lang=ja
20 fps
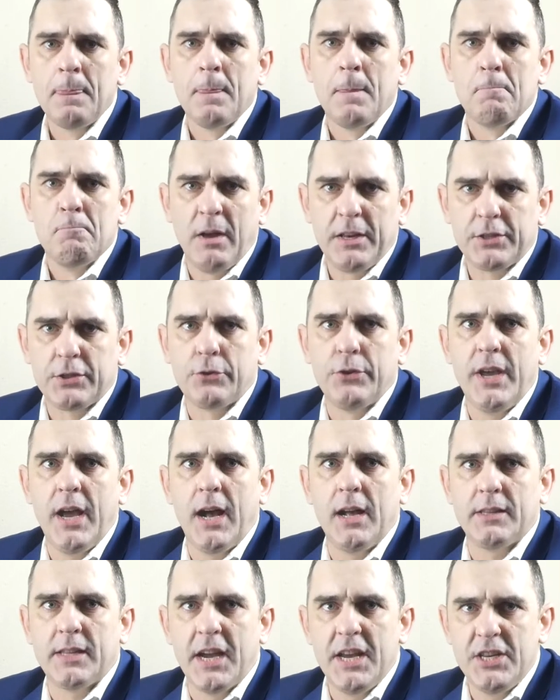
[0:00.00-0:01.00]
マスク
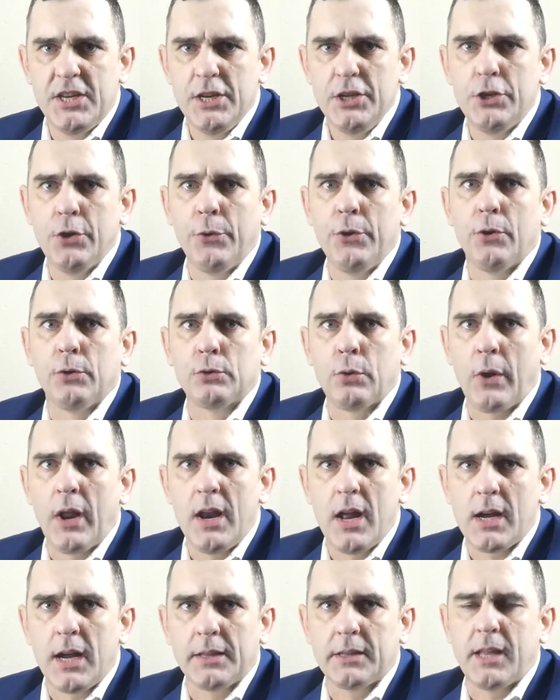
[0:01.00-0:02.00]
や対人距離を取ら
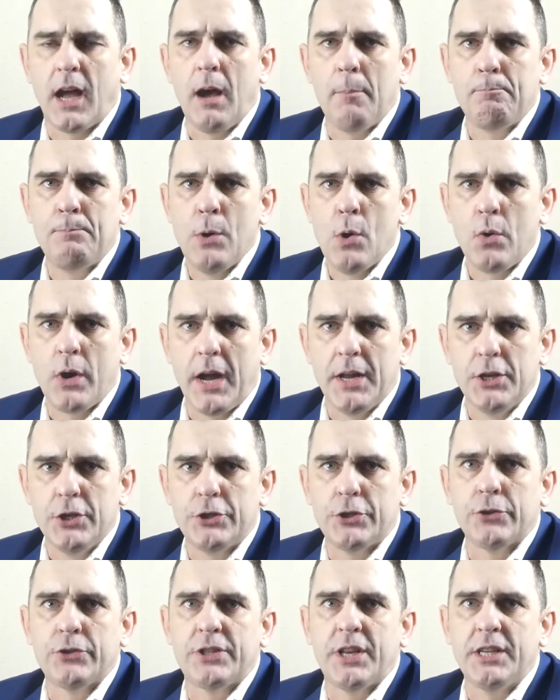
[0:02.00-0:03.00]
なかった発表会に
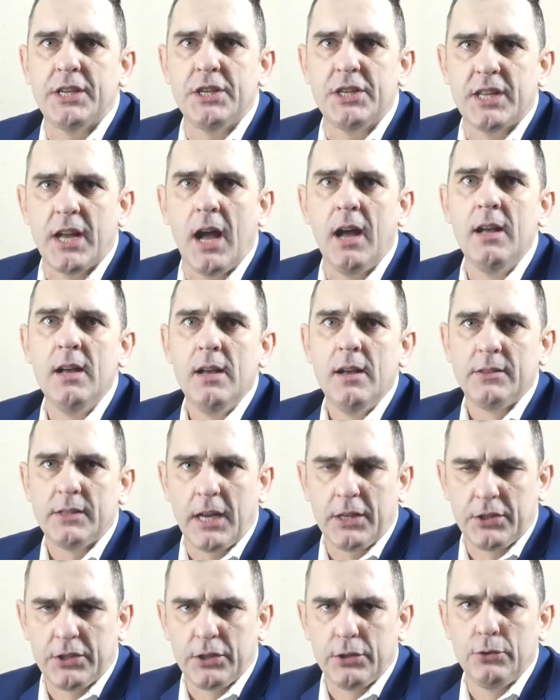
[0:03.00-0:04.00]
出席した
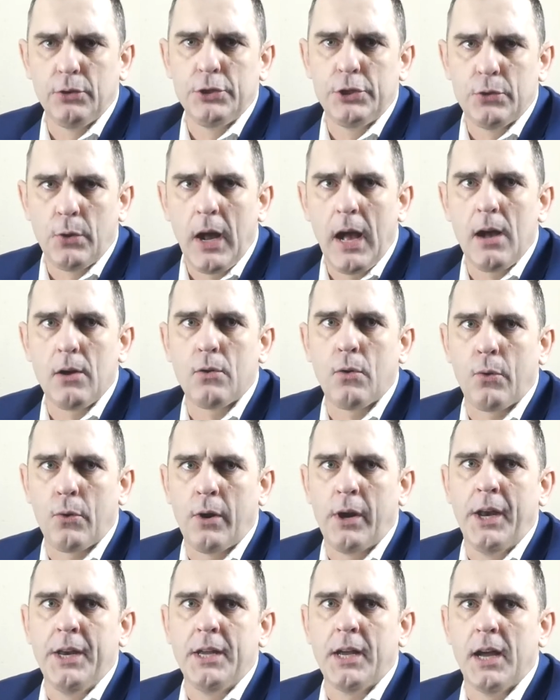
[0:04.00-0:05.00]
多数の人が
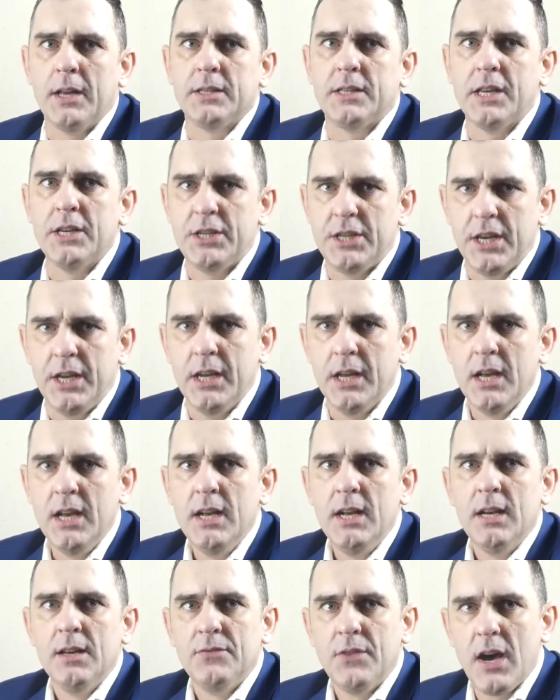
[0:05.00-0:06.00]
コロナに感染し、
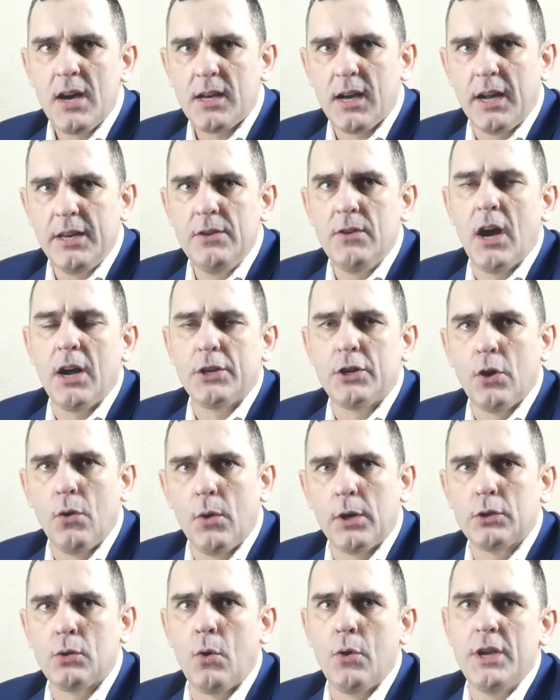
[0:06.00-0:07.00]
中には共
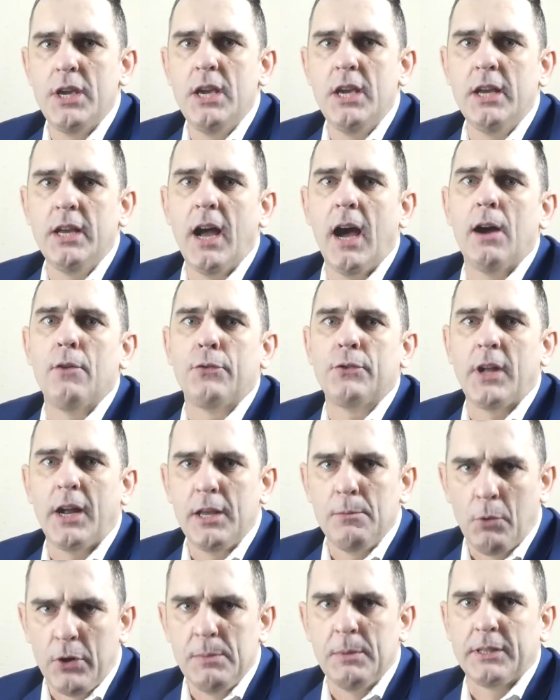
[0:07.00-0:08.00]
和党議員が2
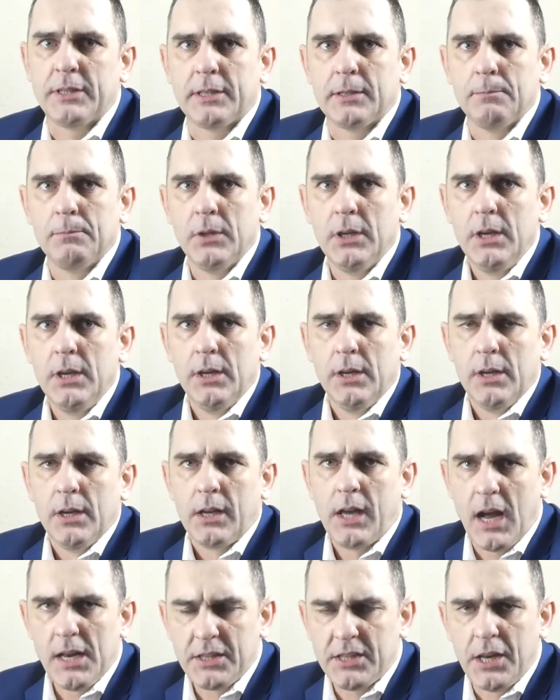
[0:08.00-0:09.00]
人もいます。
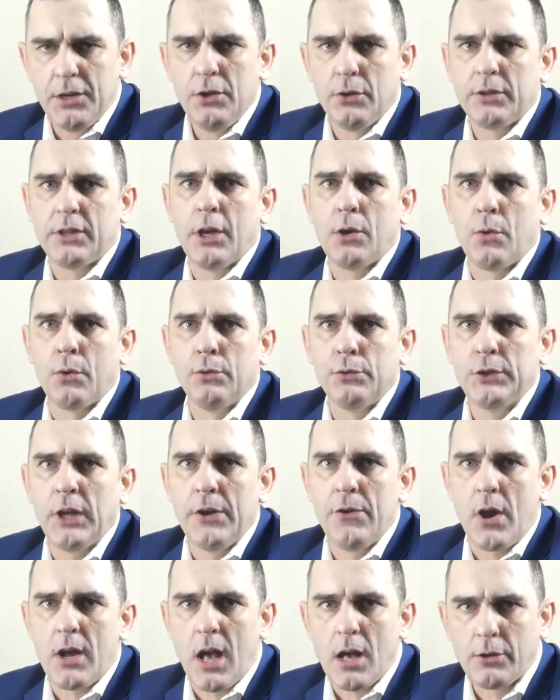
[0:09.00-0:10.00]
感染によってこの2
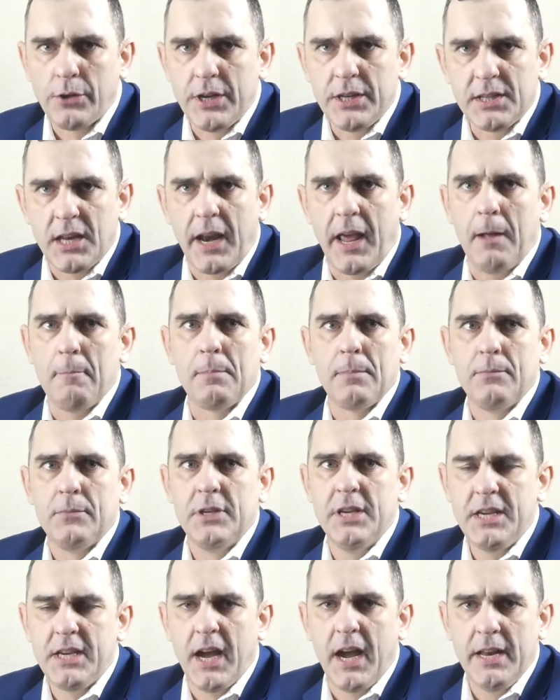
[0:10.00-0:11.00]
人は隔離され、
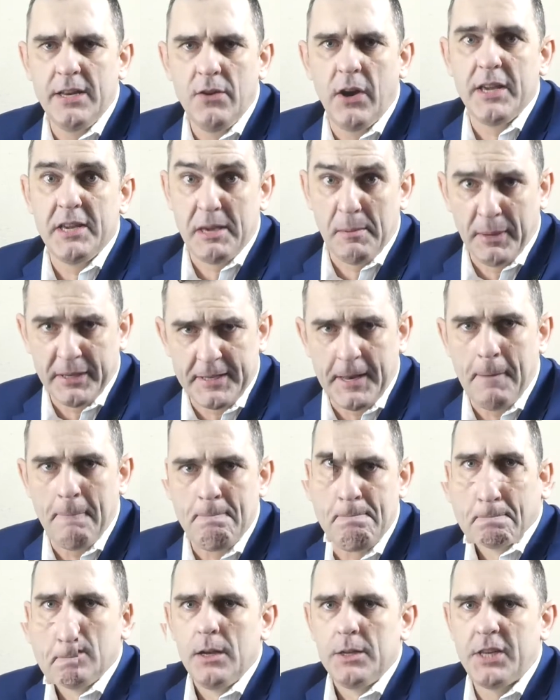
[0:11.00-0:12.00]
議会には行けません。
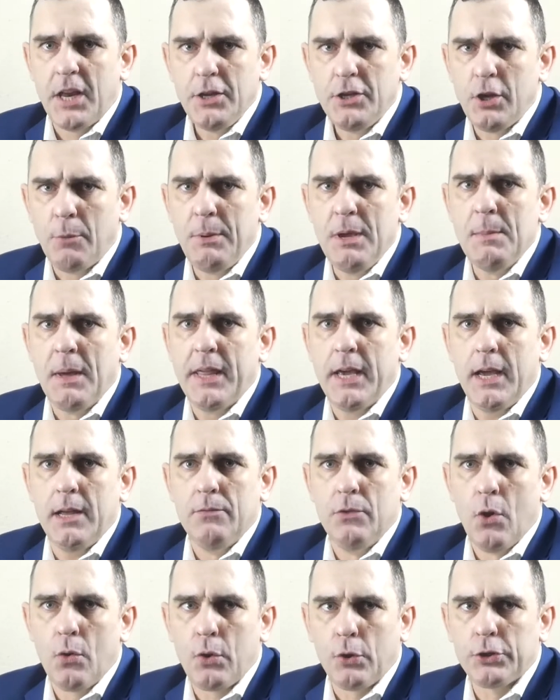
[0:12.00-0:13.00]
選挙日ま
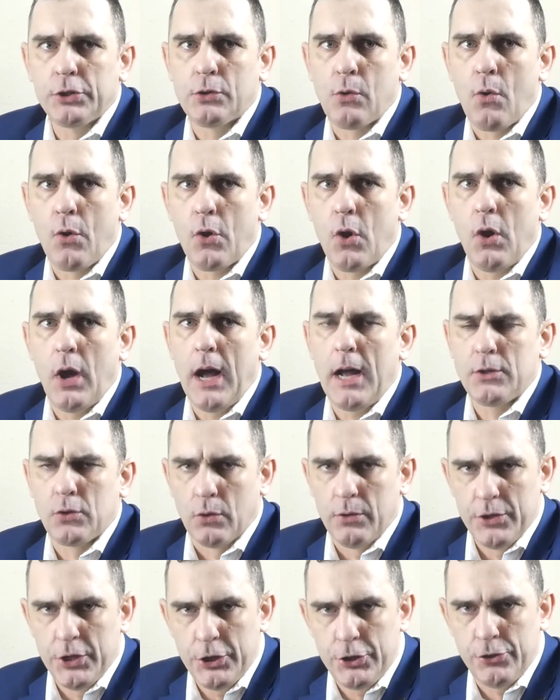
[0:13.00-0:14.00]
で残すところあ
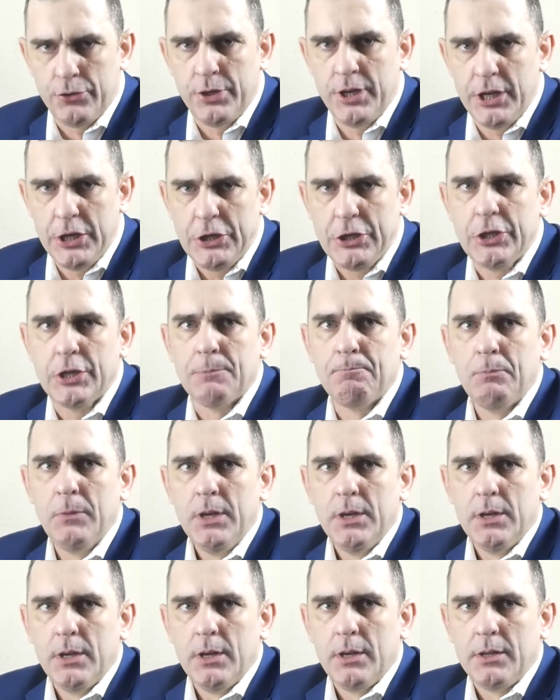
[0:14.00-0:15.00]
と22日。
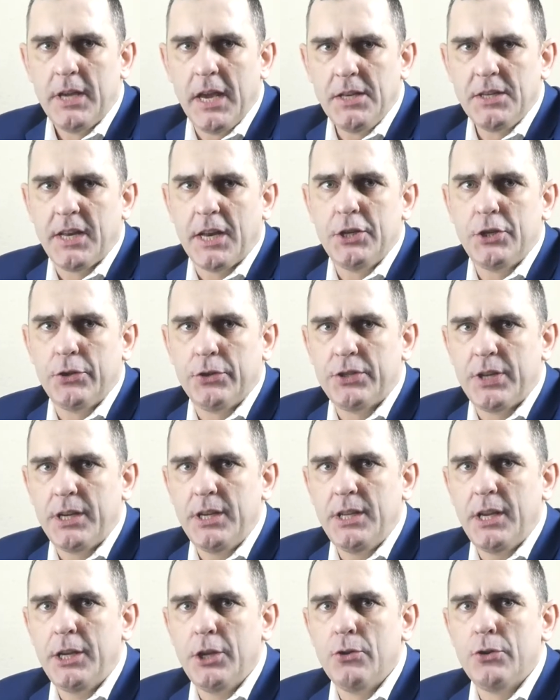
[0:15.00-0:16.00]
現在出
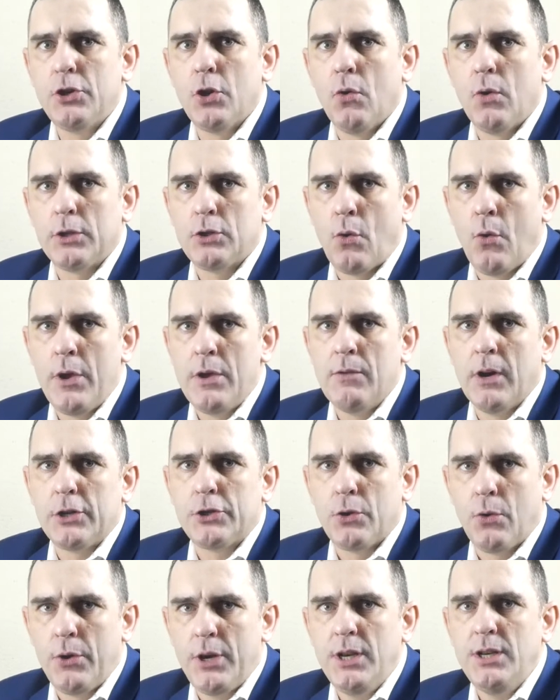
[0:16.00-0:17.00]
席できる共和党員は
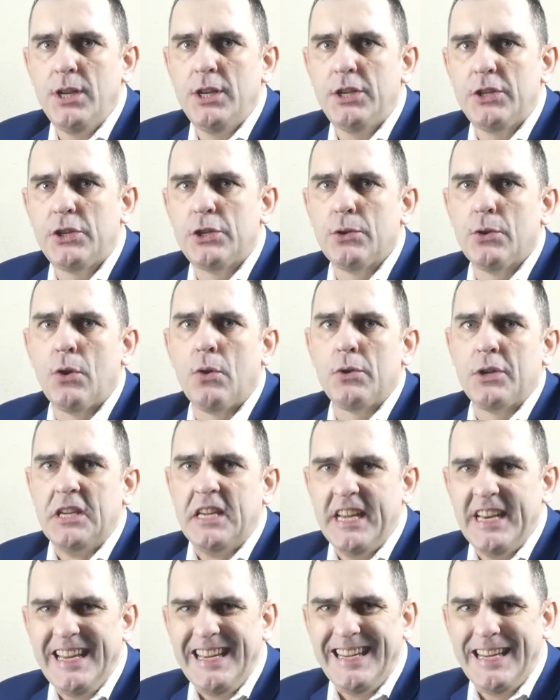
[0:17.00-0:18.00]
承認に必要
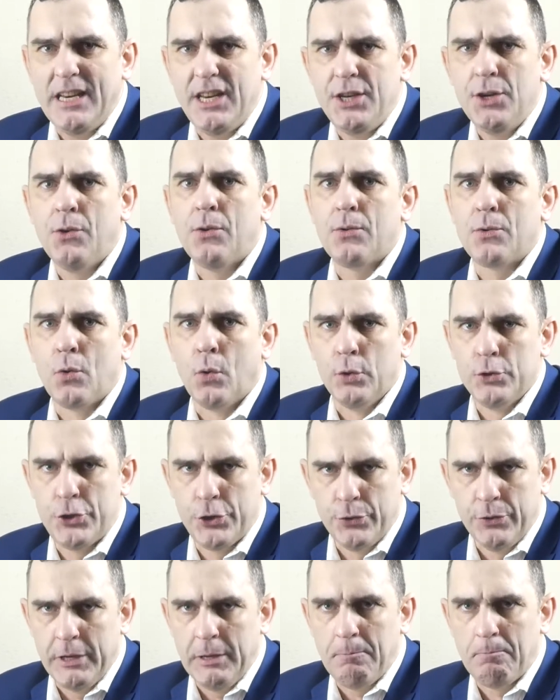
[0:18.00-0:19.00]
ギリギリの
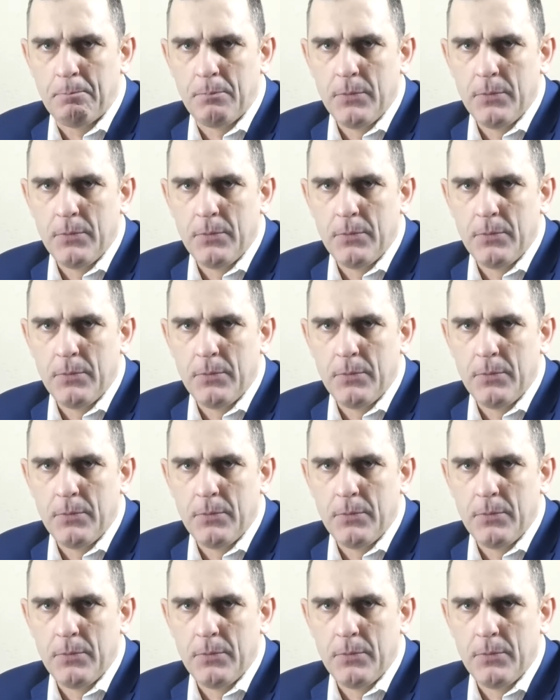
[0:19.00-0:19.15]
50人。